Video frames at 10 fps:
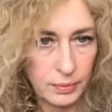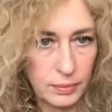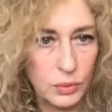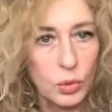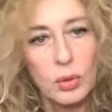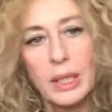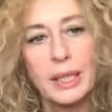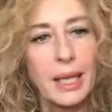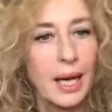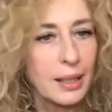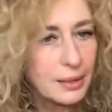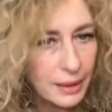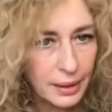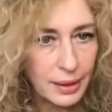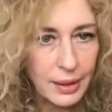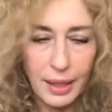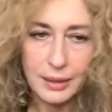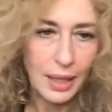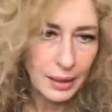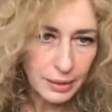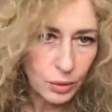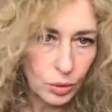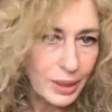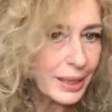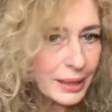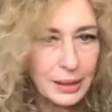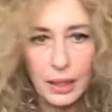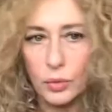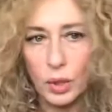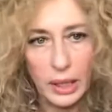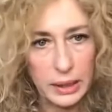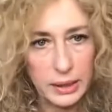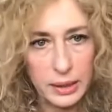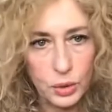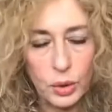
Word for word: non legate ad altro, legate alla violenza, cioè